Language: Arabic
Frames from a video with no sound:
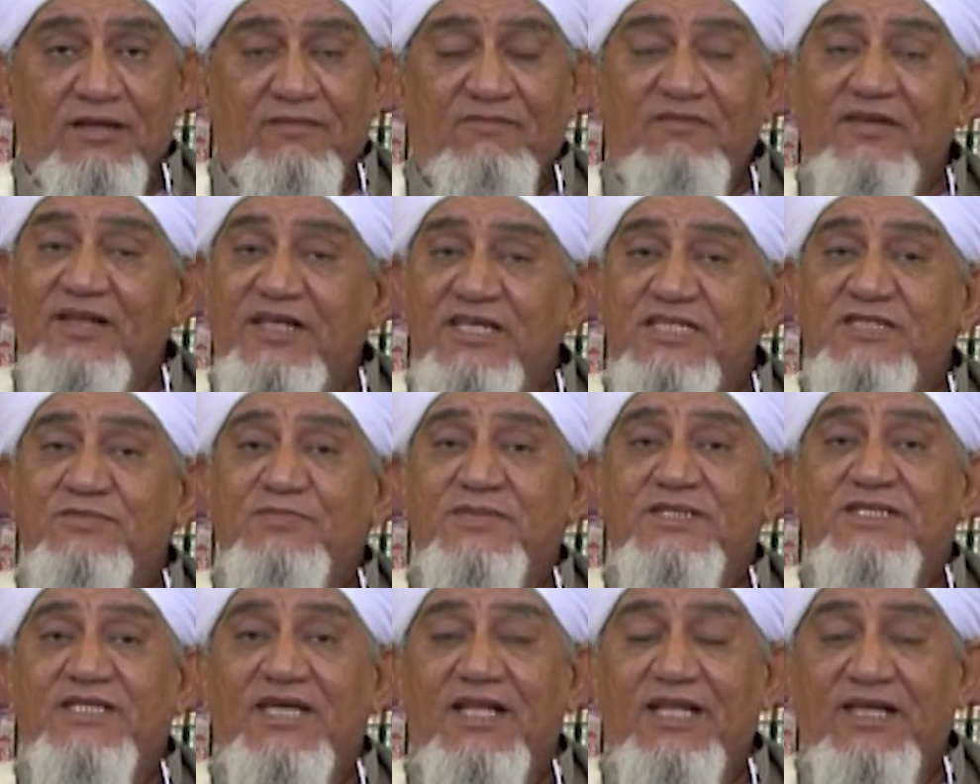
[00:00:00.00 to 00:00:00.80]
في الجسم
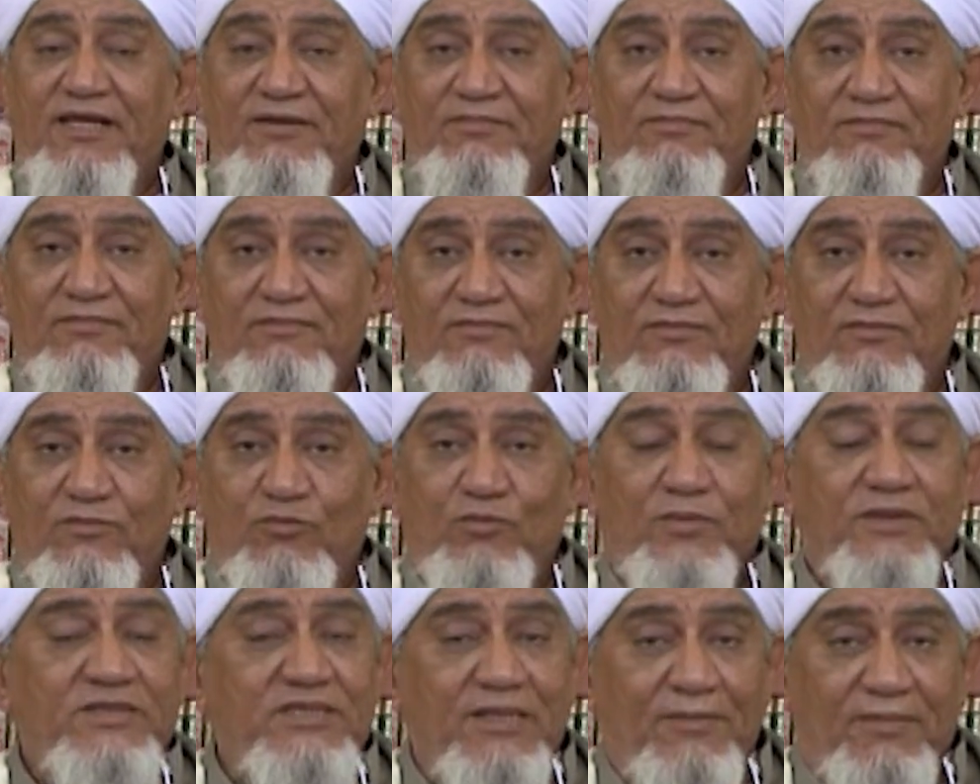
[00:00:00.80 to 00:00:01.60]
السليم
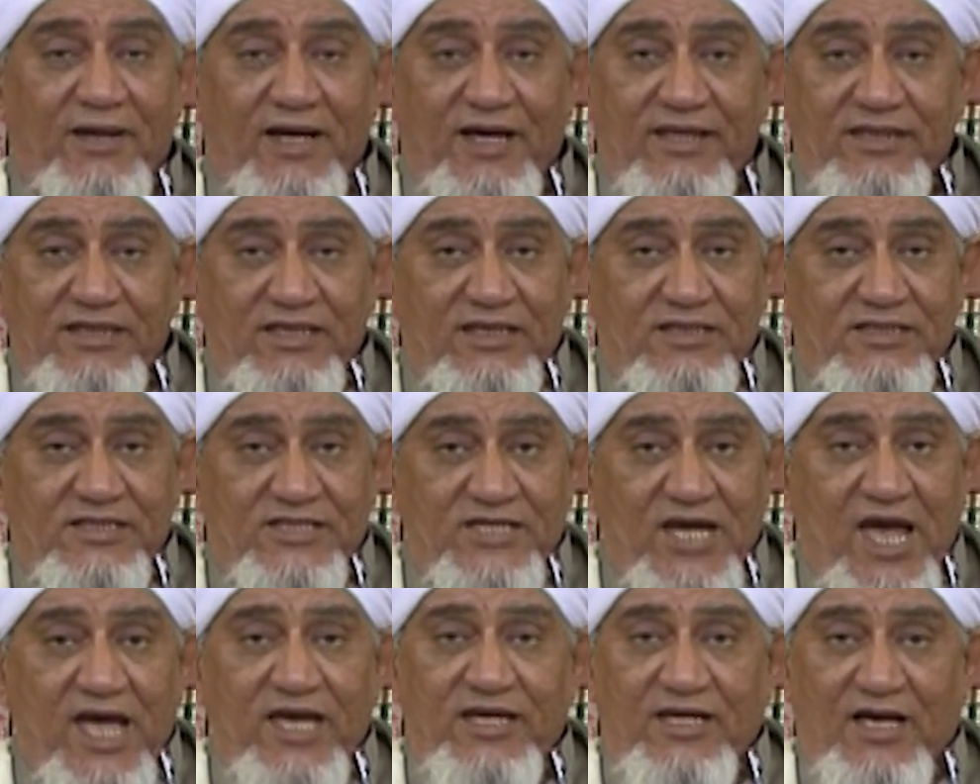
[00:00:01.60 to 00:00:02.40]
وبالطبع هذه
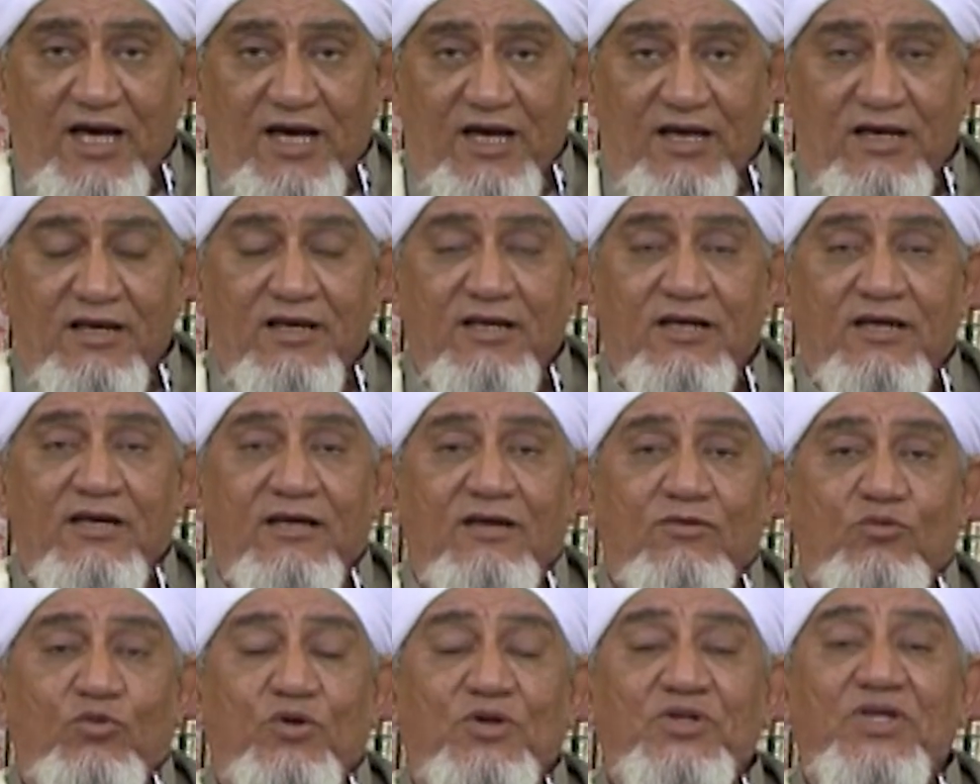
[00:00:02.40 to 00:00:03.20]
شائعة
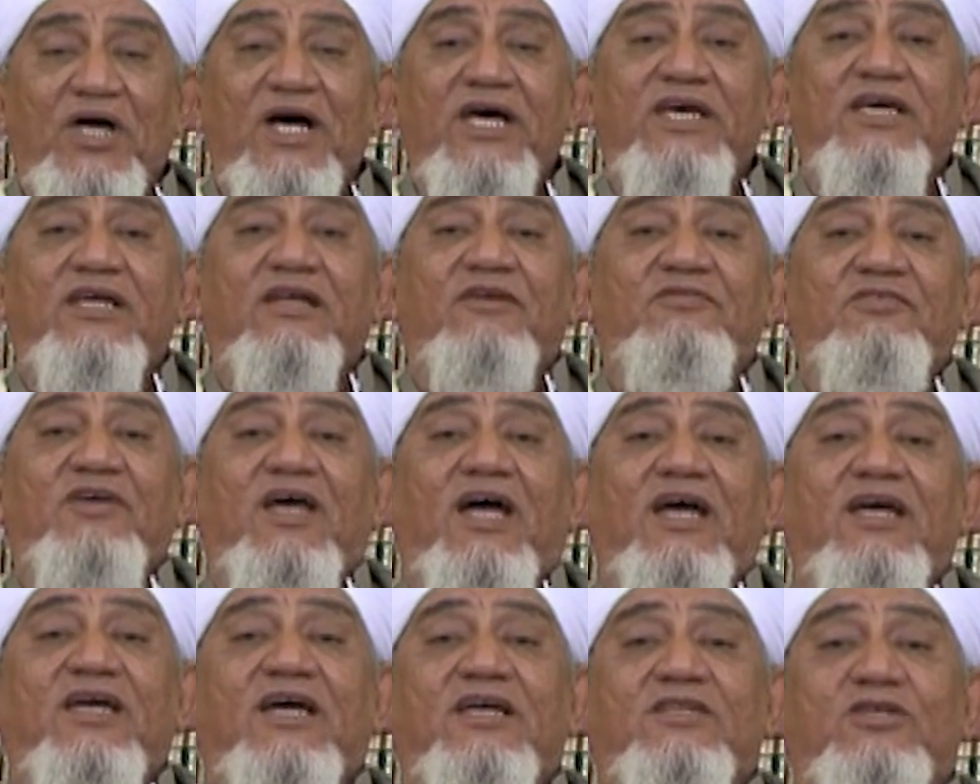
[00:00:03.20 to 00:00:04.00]
وظاهرة في
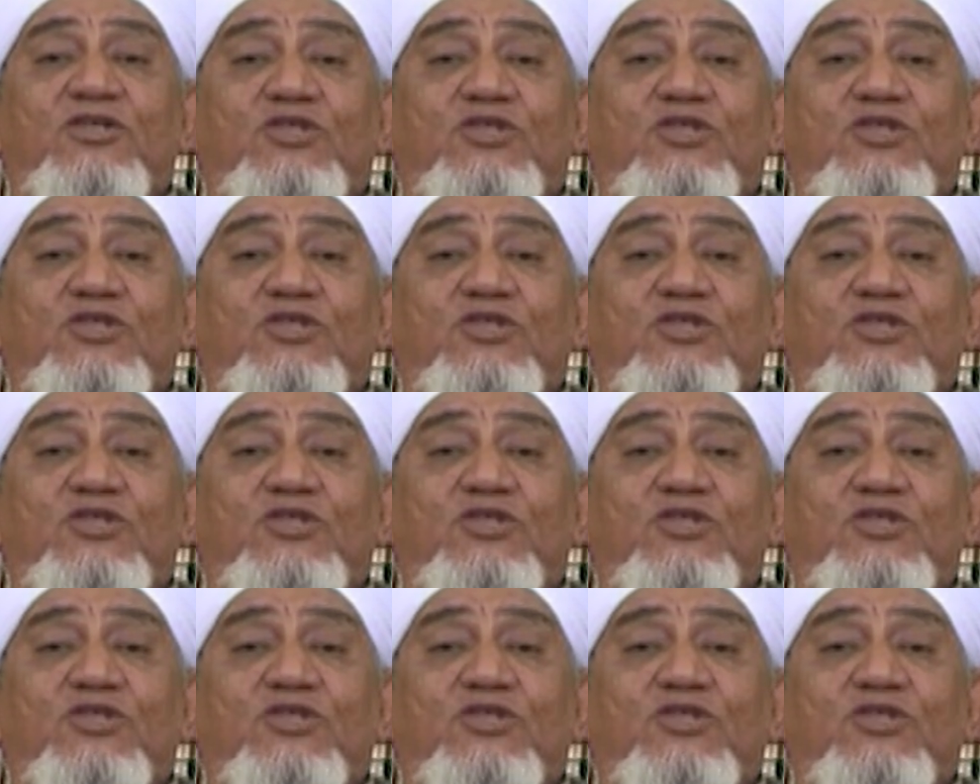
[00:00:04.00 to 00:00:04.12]
حياة